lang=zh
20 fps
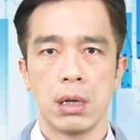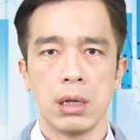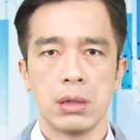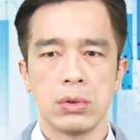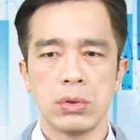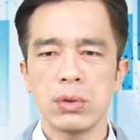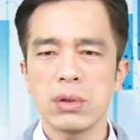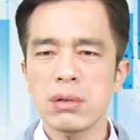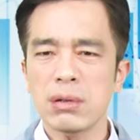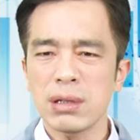
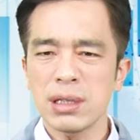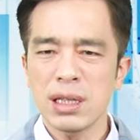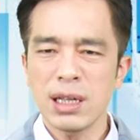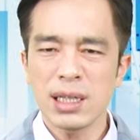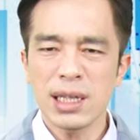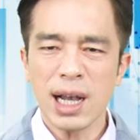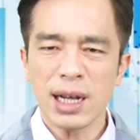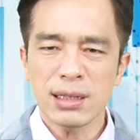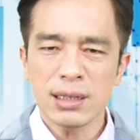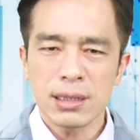如果你
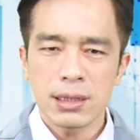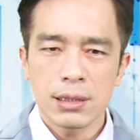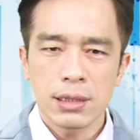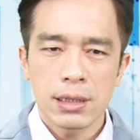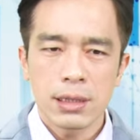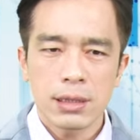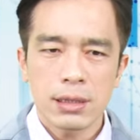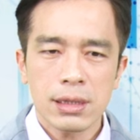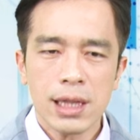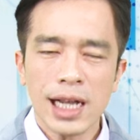让
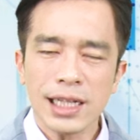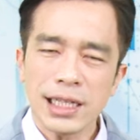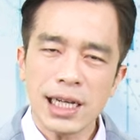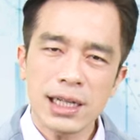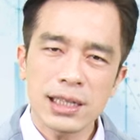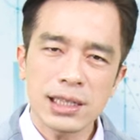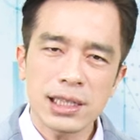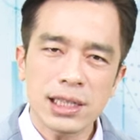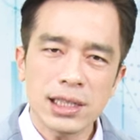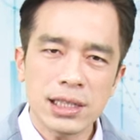大家
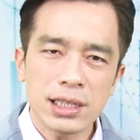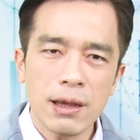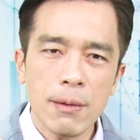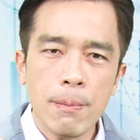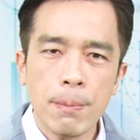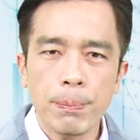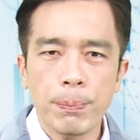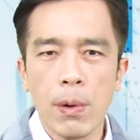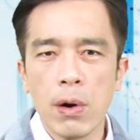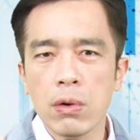的信
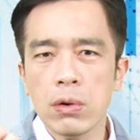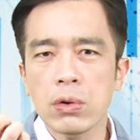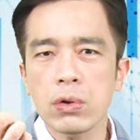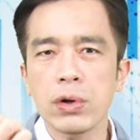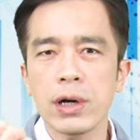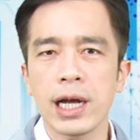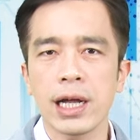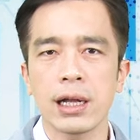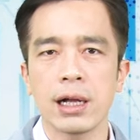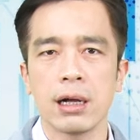心崩
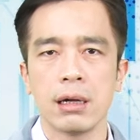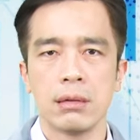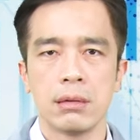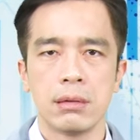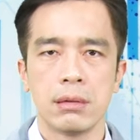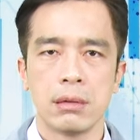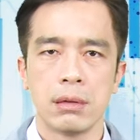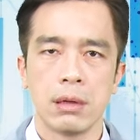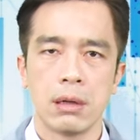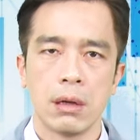溃了，
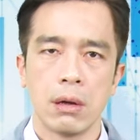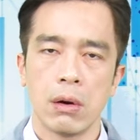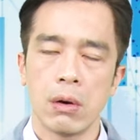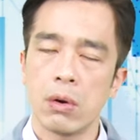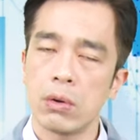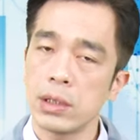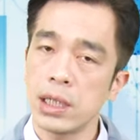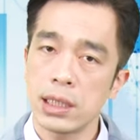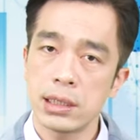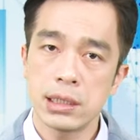
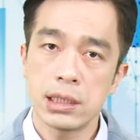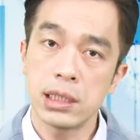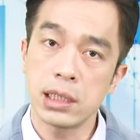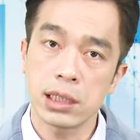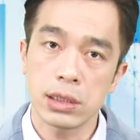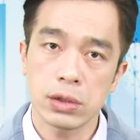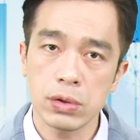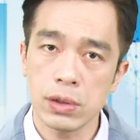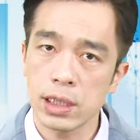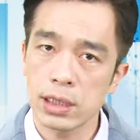哦，那
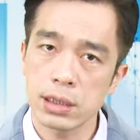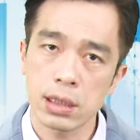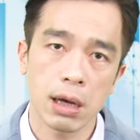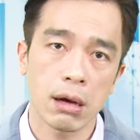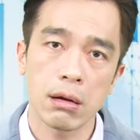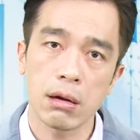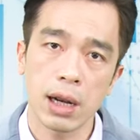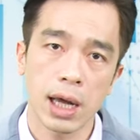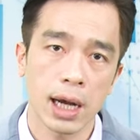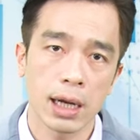挤兑
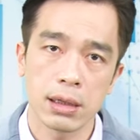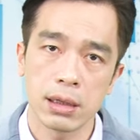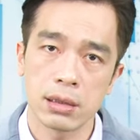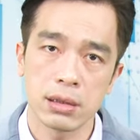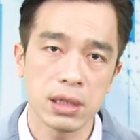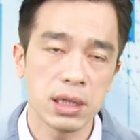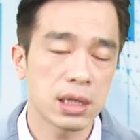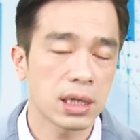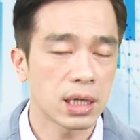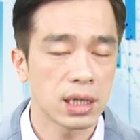潮来了，
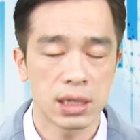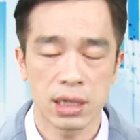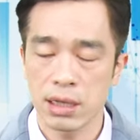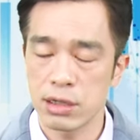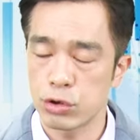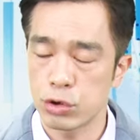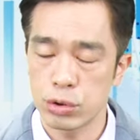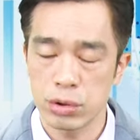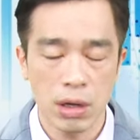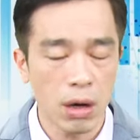你可能
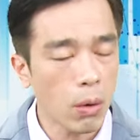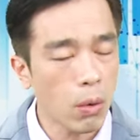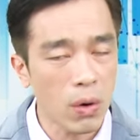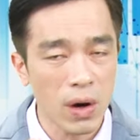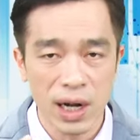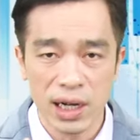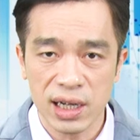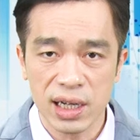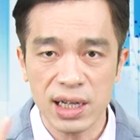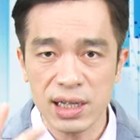需要
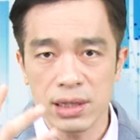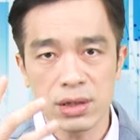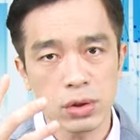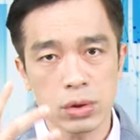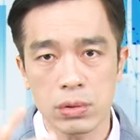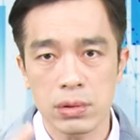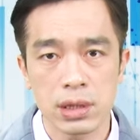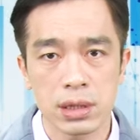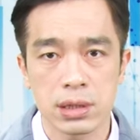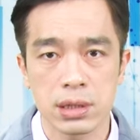花更
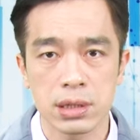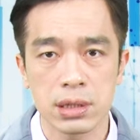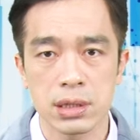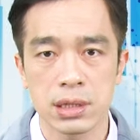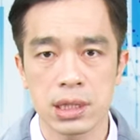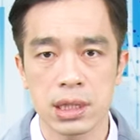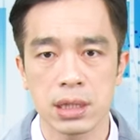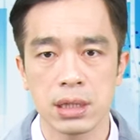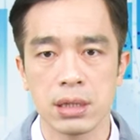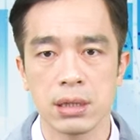多的资
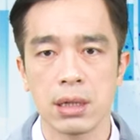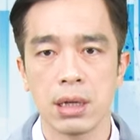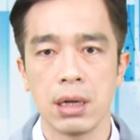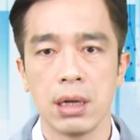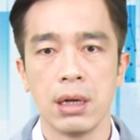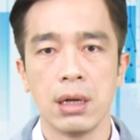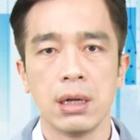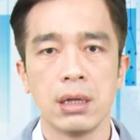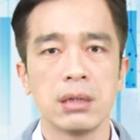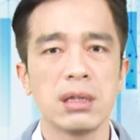金，
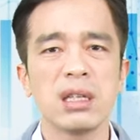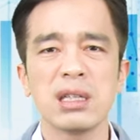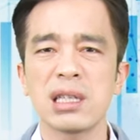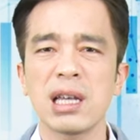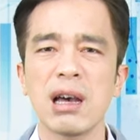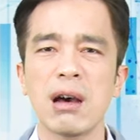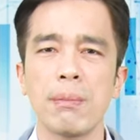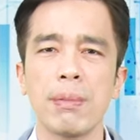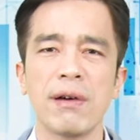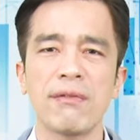你
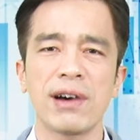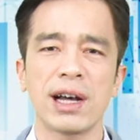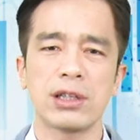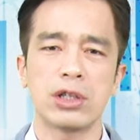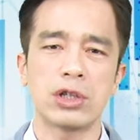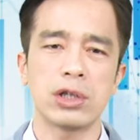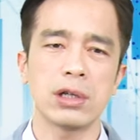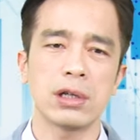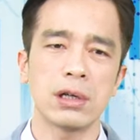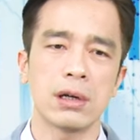才有办法
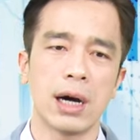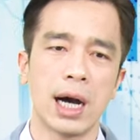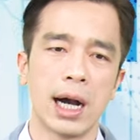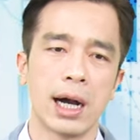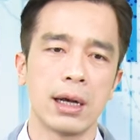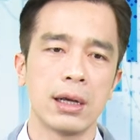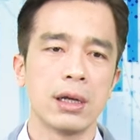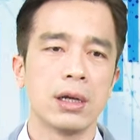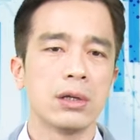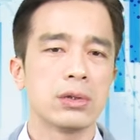救
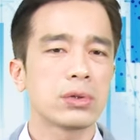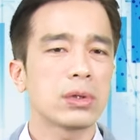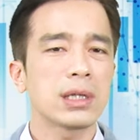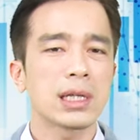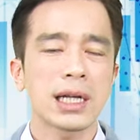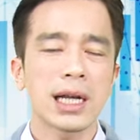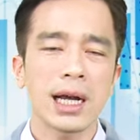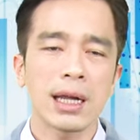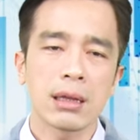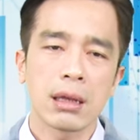啊。所以
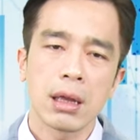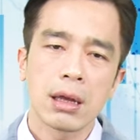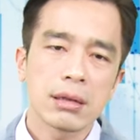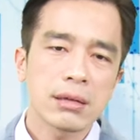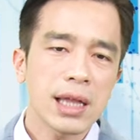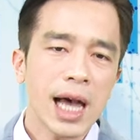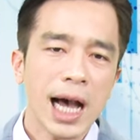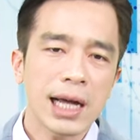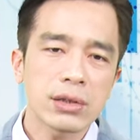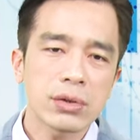你看，
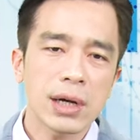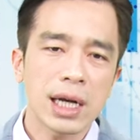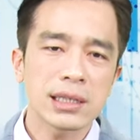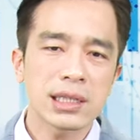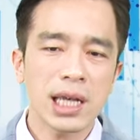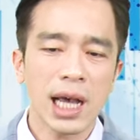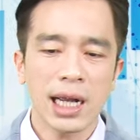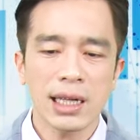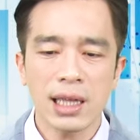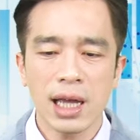大家都在
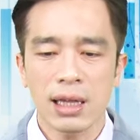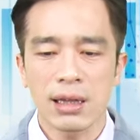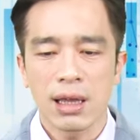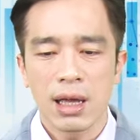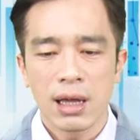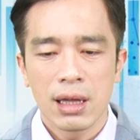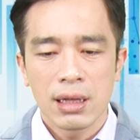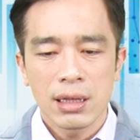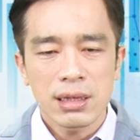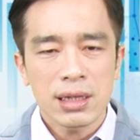拆弹，
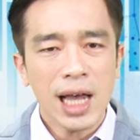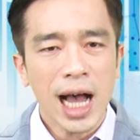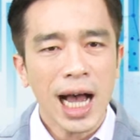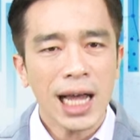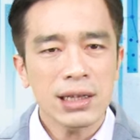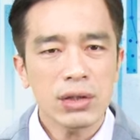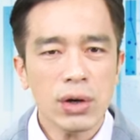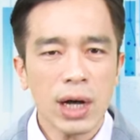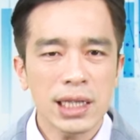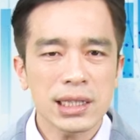大
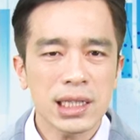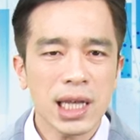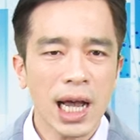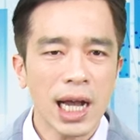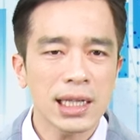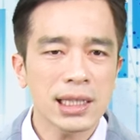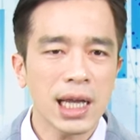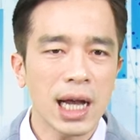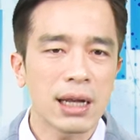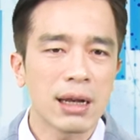家都在
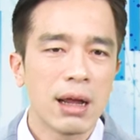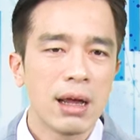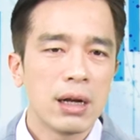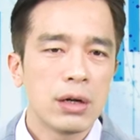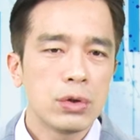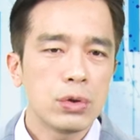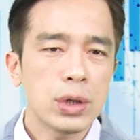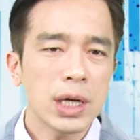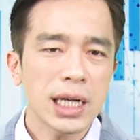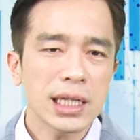拆弹。
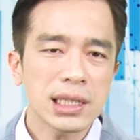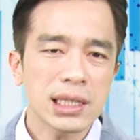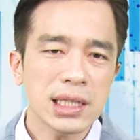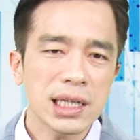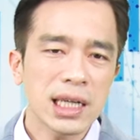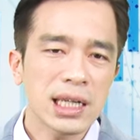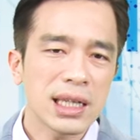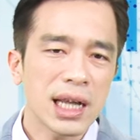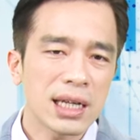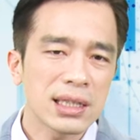瑞
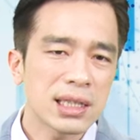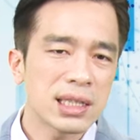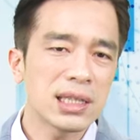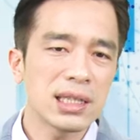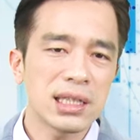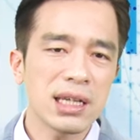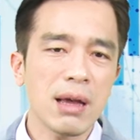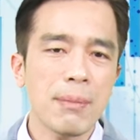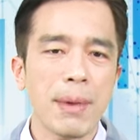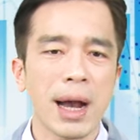士银行直
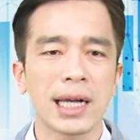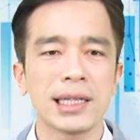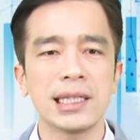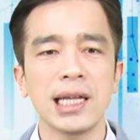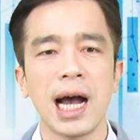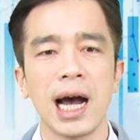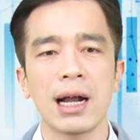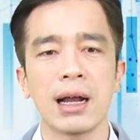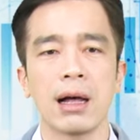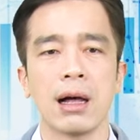接买
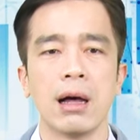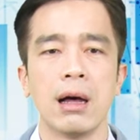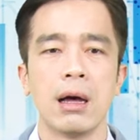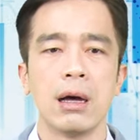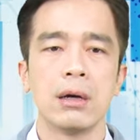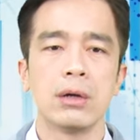下了